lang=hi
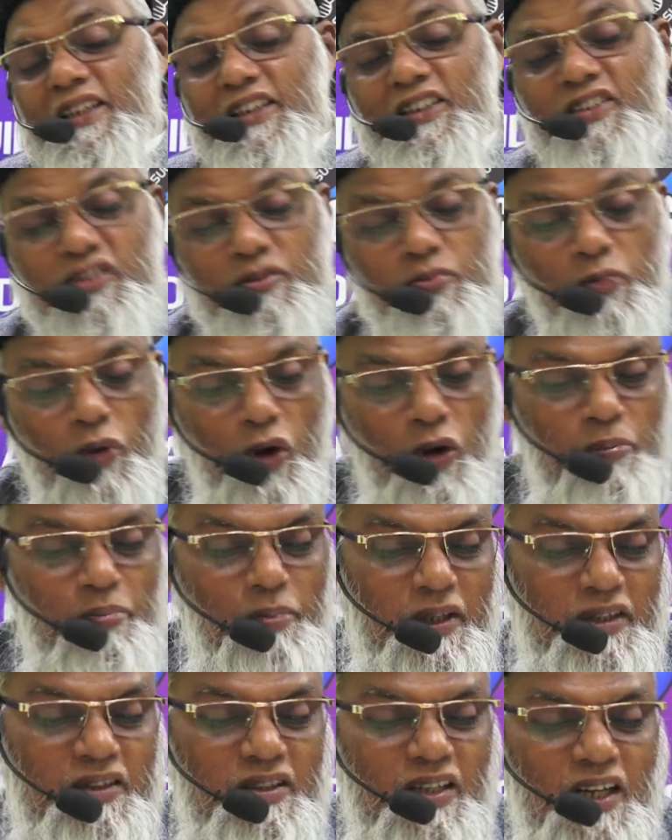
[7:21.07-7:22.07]
इस
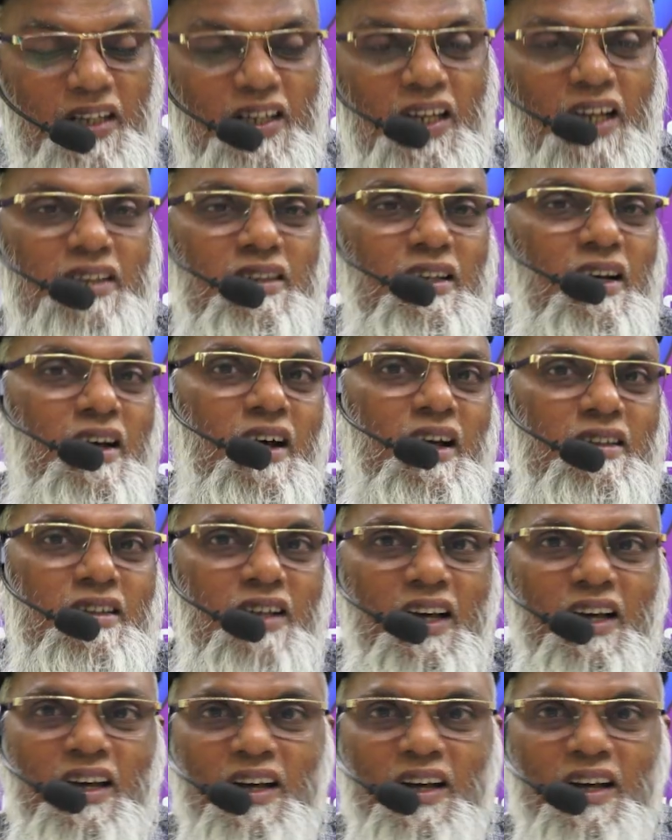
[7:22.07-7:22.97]
मोहब्बत का क्या तकादा